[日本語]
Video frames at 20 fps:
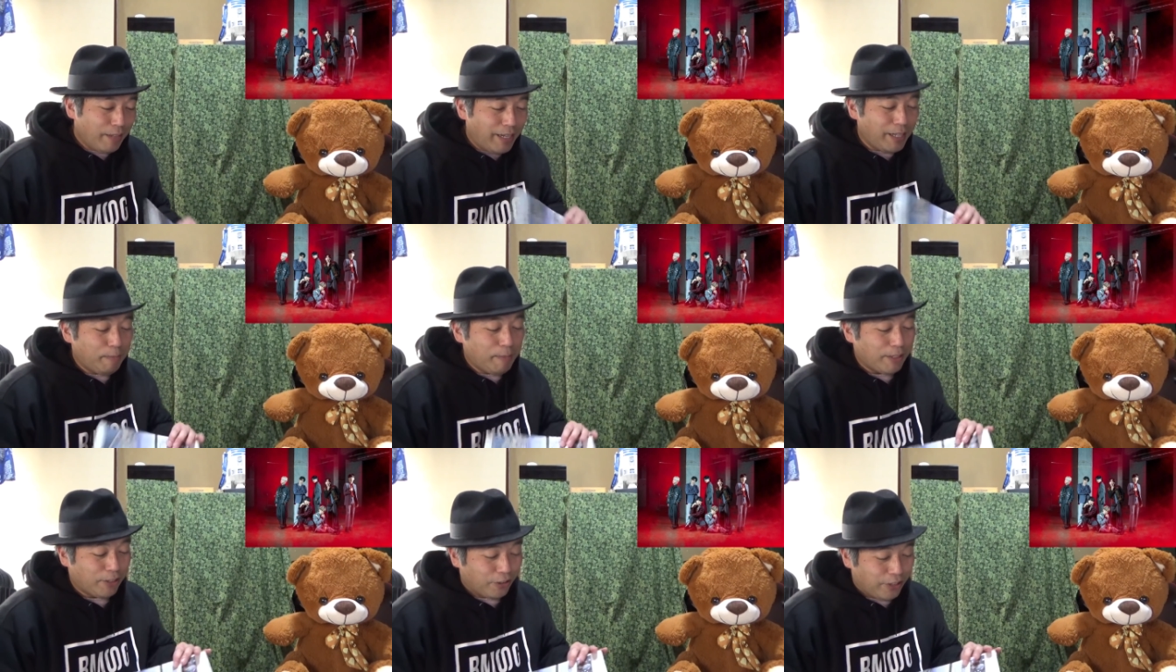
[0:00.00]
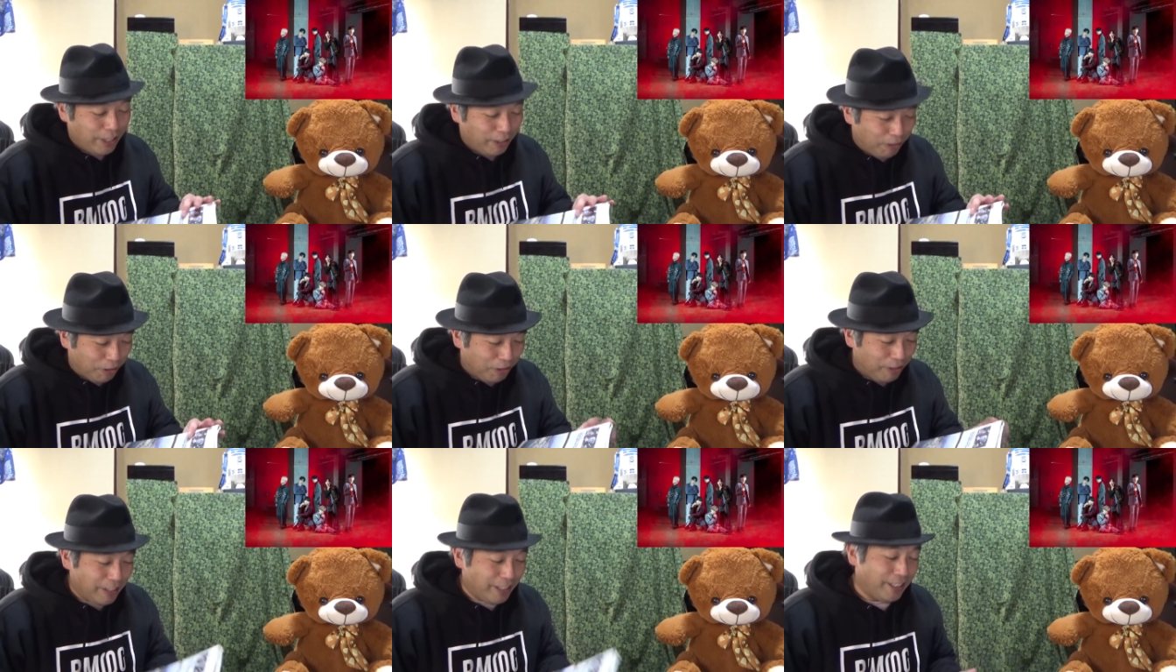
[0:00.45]
はい。まあ、そんな
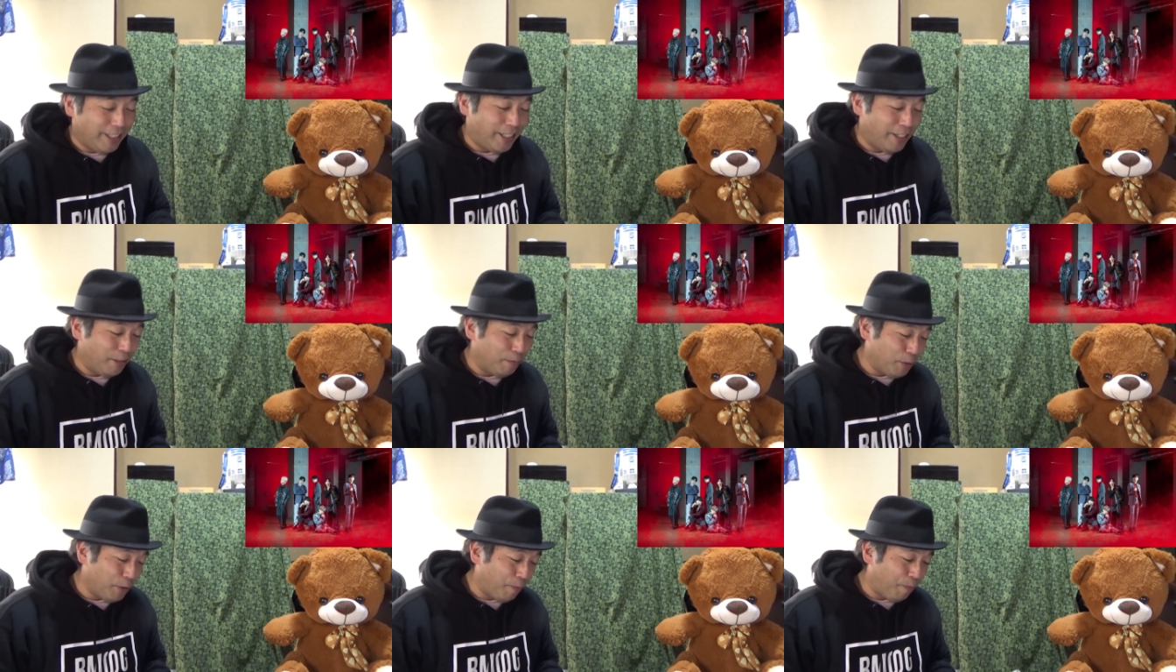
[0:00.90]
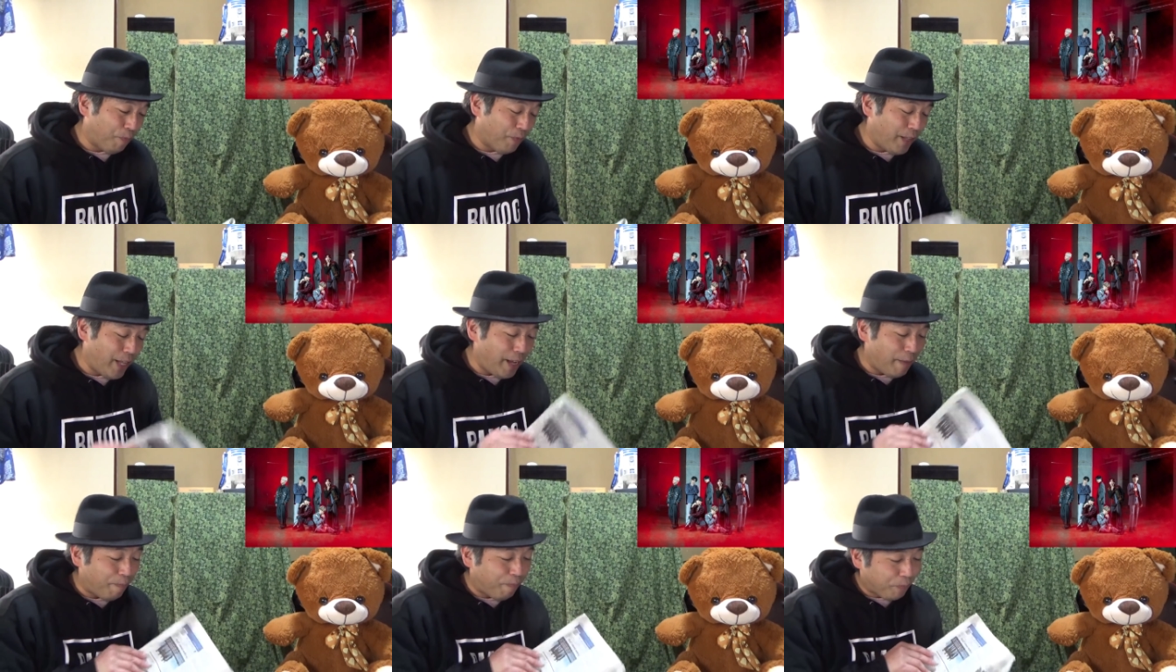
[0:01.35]
ことはいいんですけども。
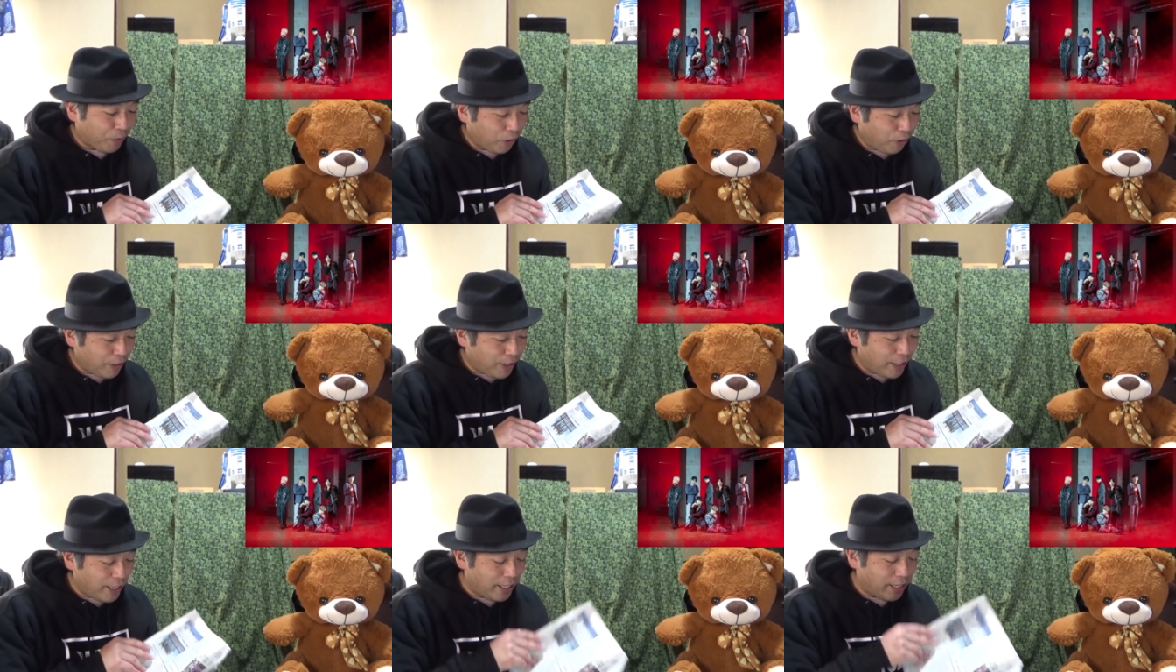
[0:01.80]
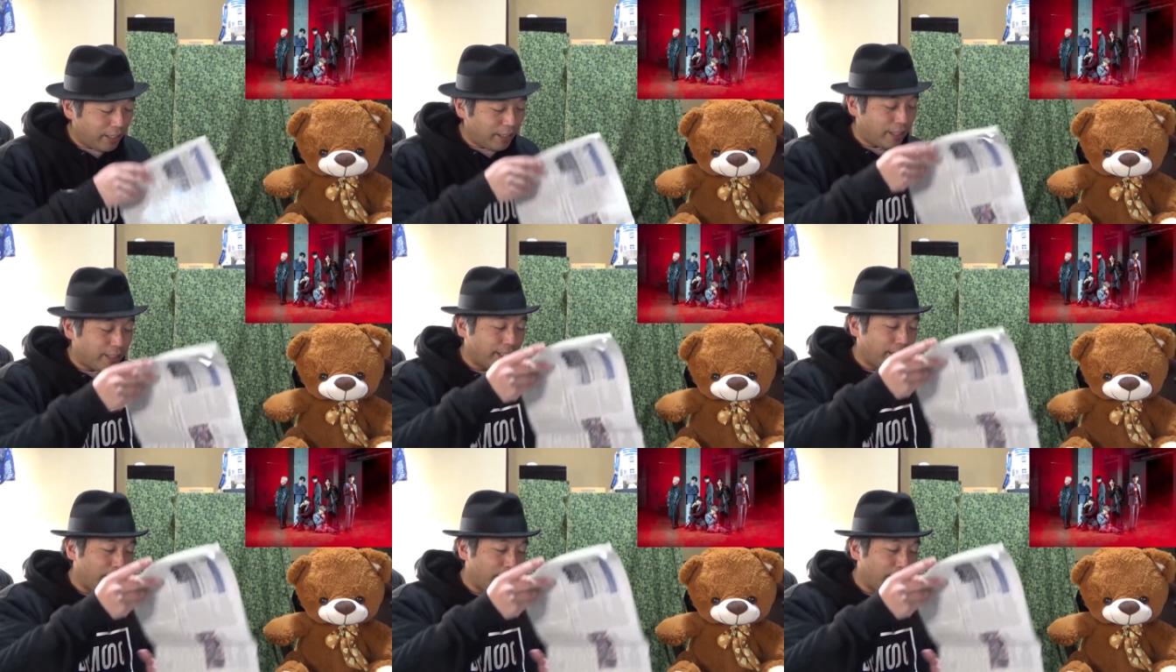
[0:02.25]
で、こちらなんです